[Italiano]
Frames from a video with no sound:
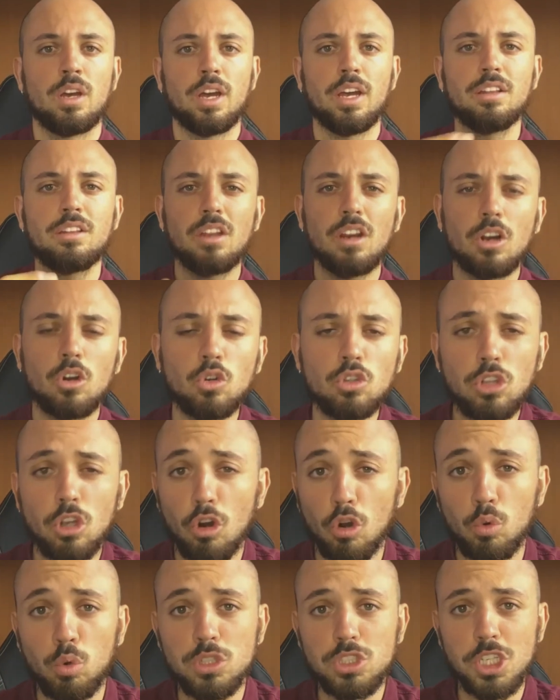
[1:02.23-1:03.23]
E ti
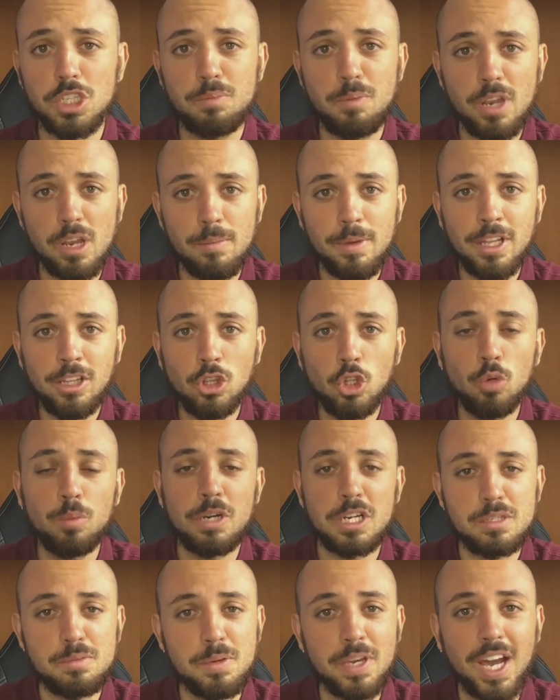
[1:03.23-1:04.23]
racconterò questo esperimento
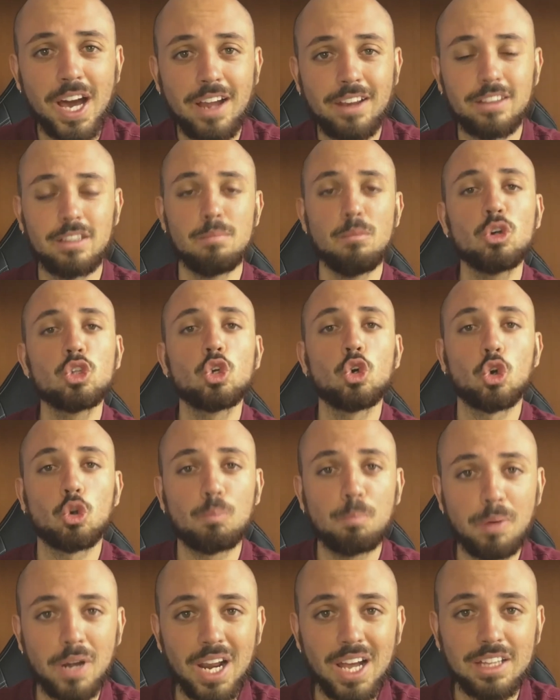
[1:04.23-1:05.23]
per spiegarti in modo
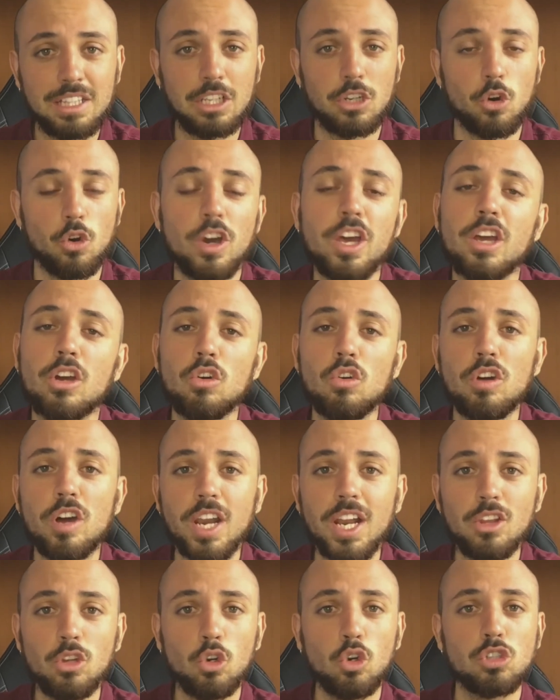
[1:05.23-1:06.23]
pratico e
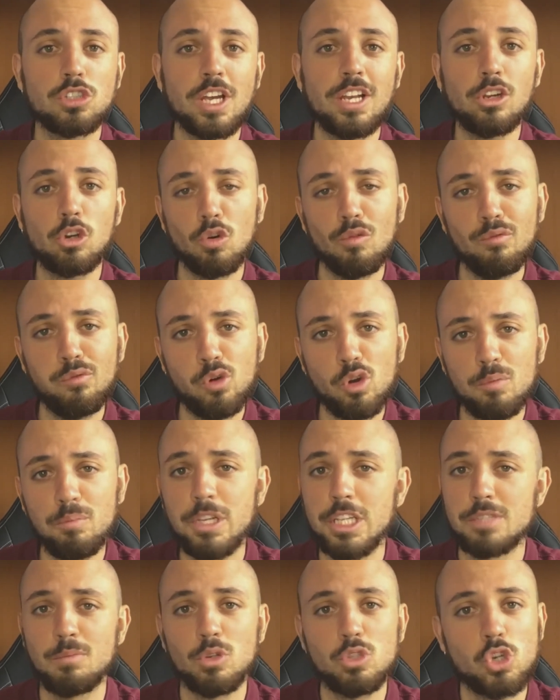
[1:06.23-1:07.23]
concreto cos'è il
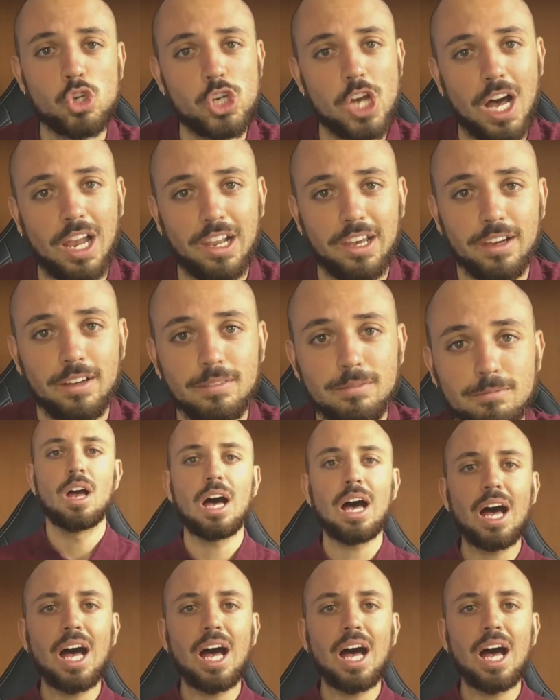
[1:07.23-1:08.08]
conformismo sociale.